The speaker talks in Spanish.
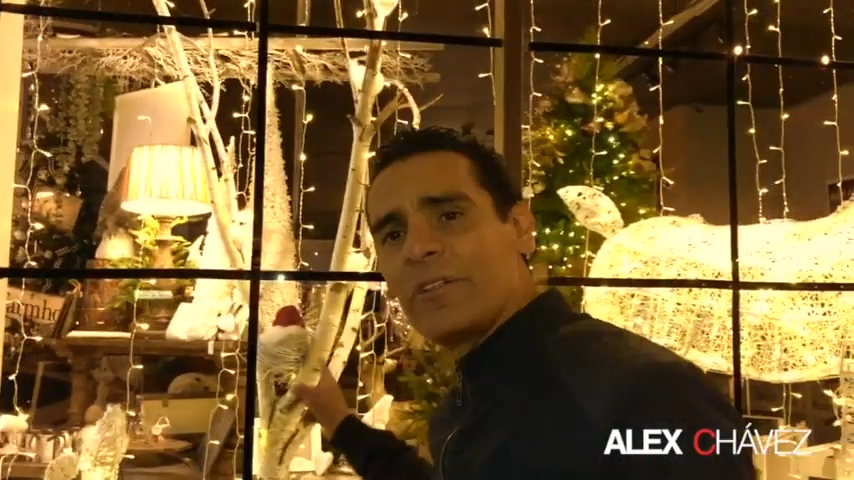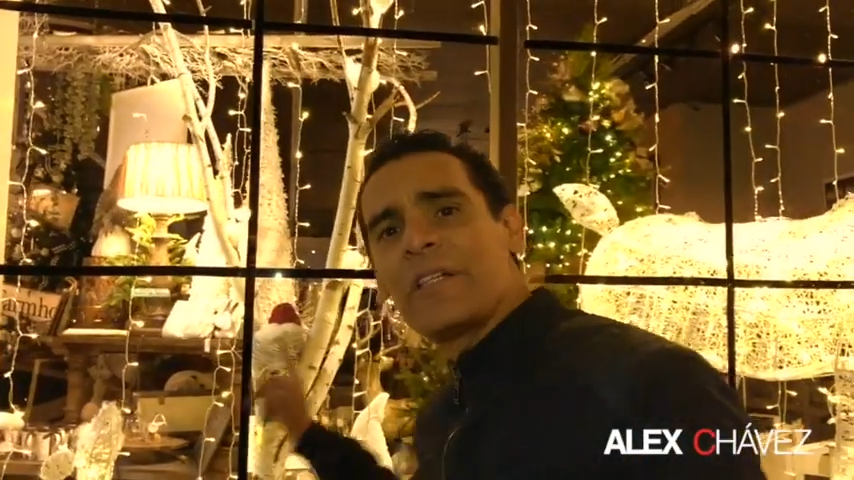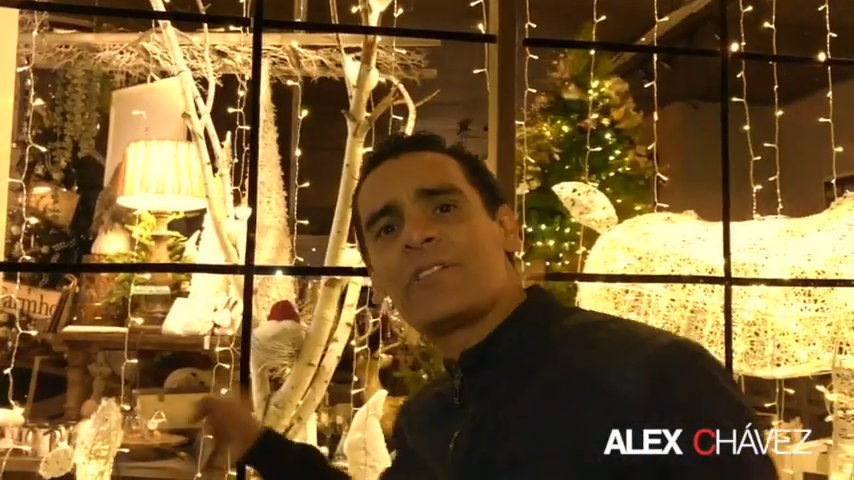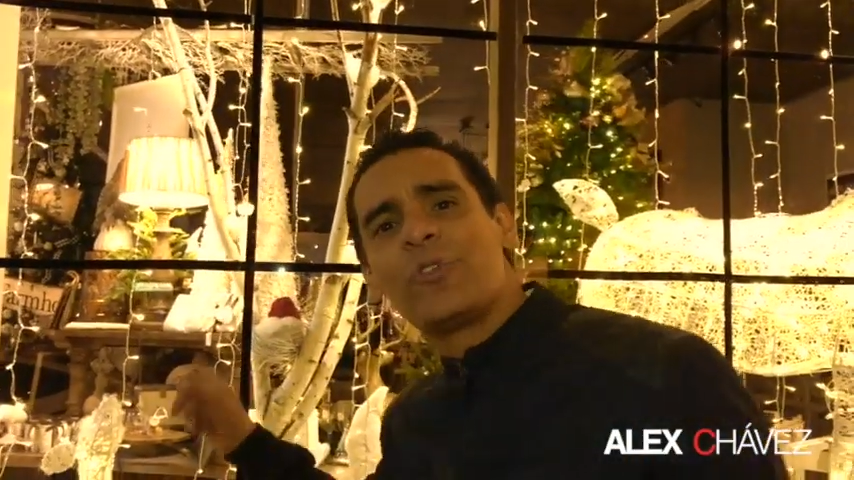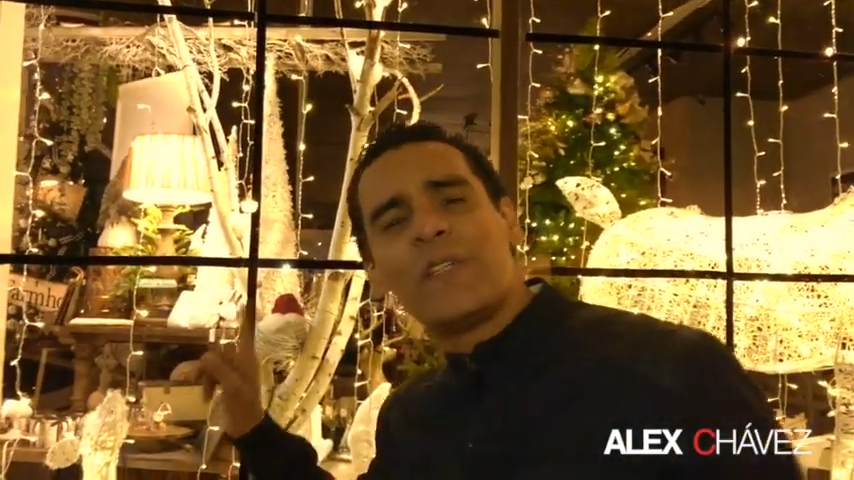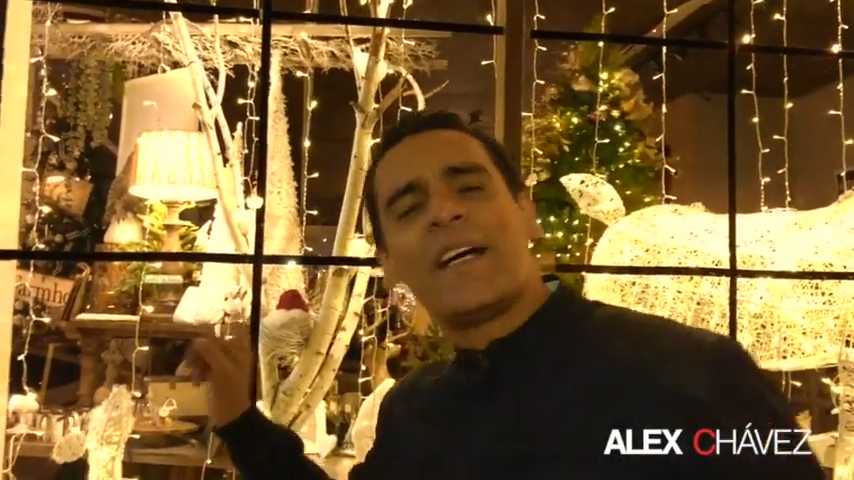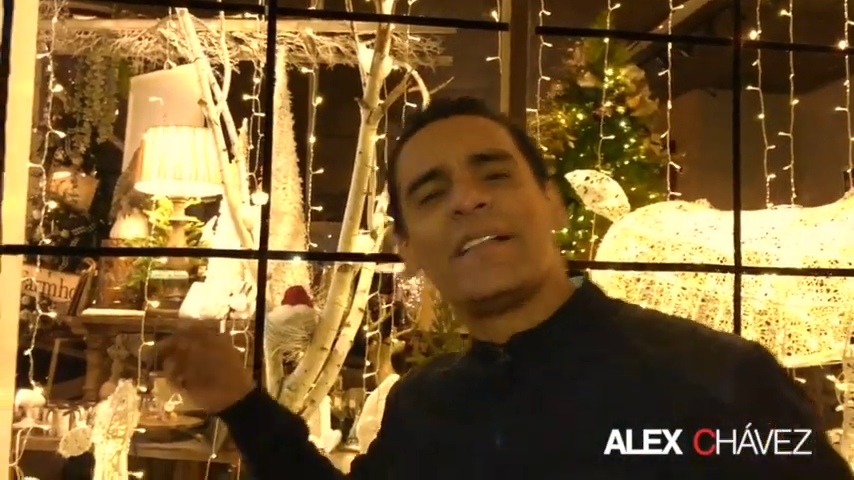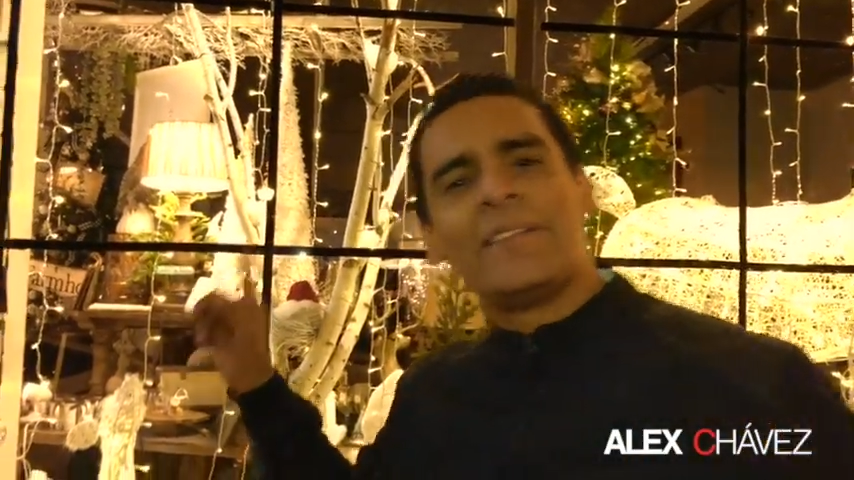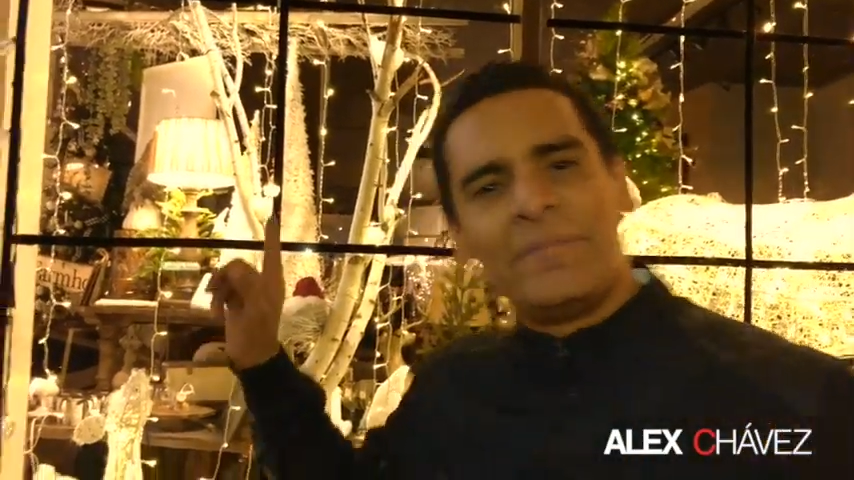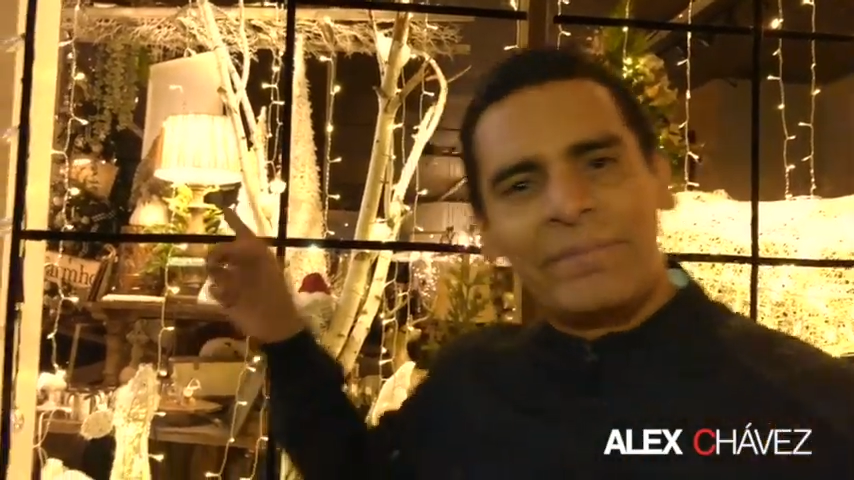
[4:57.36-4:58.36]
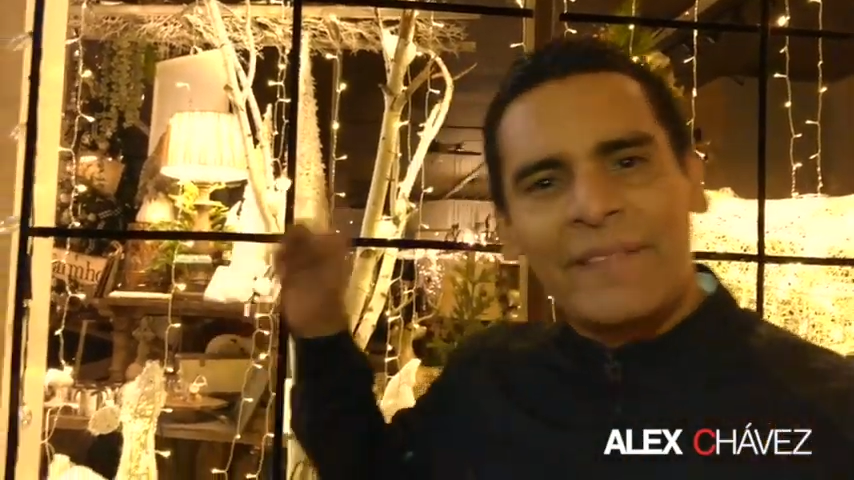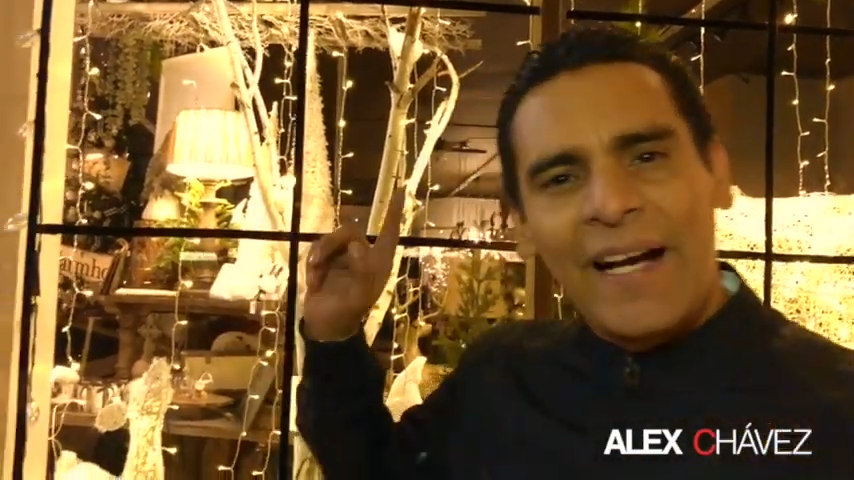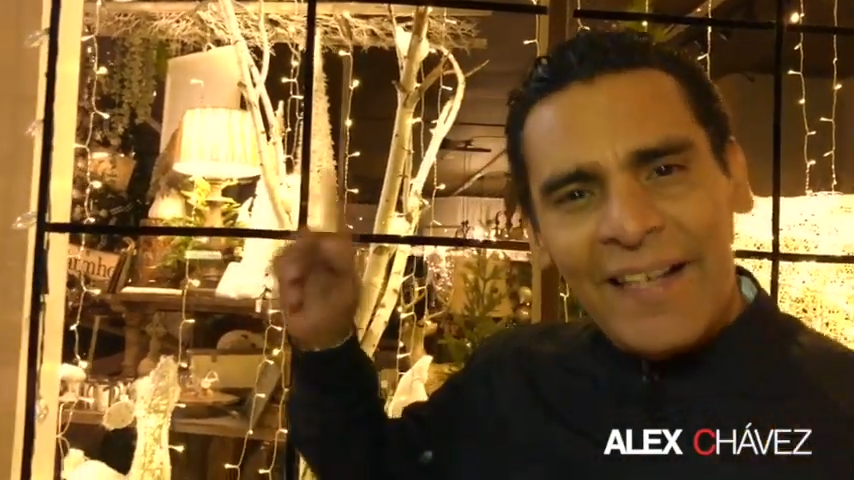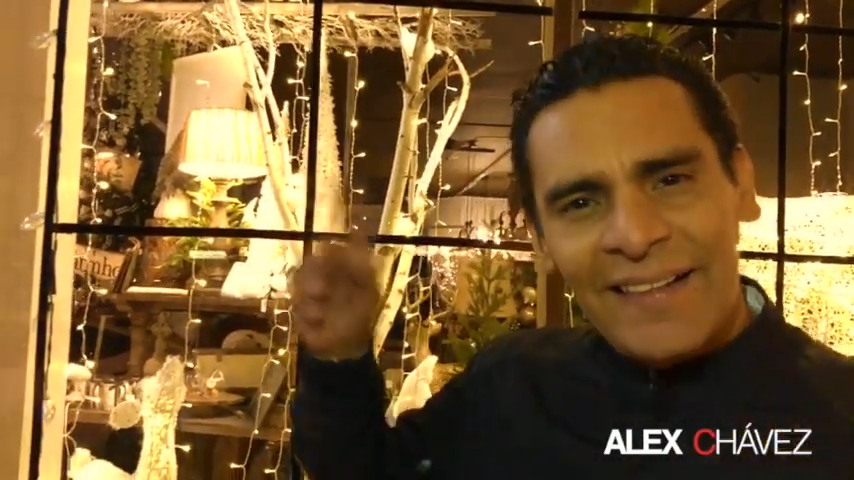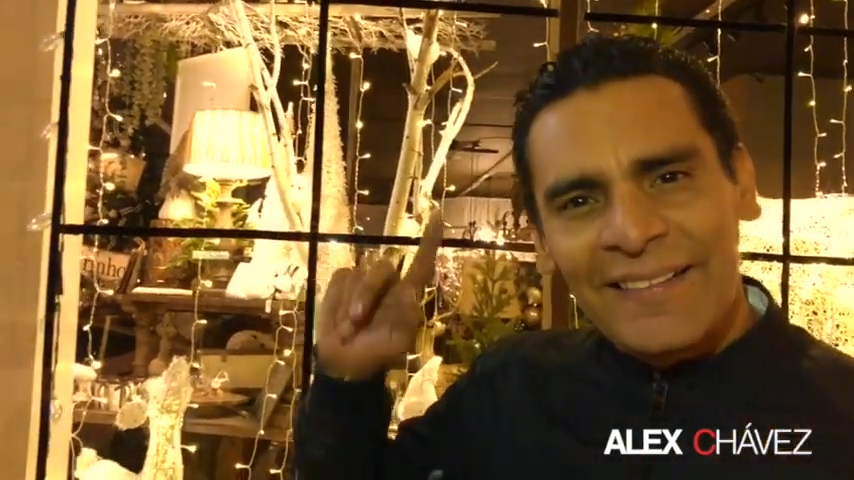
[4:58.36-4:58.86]
con la suya.
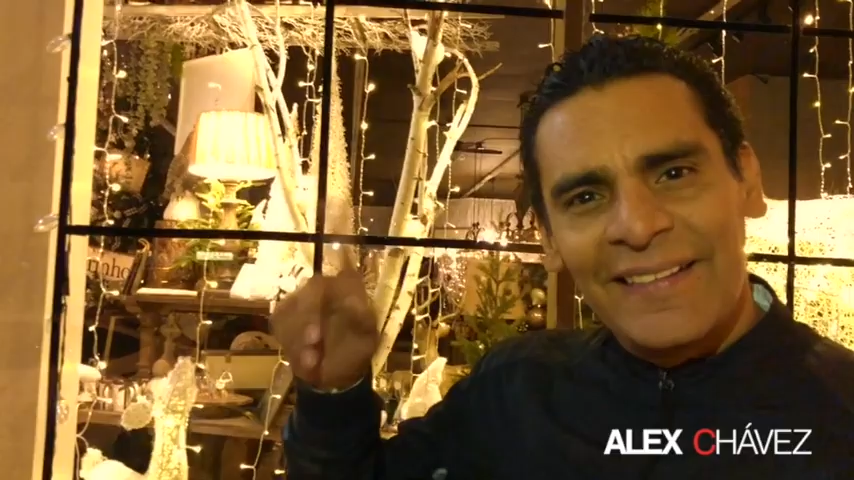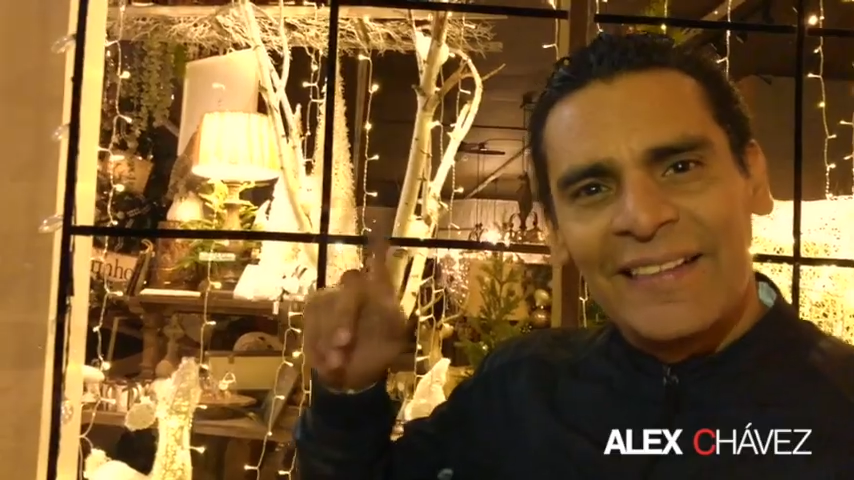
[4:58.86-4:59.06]
Ajá.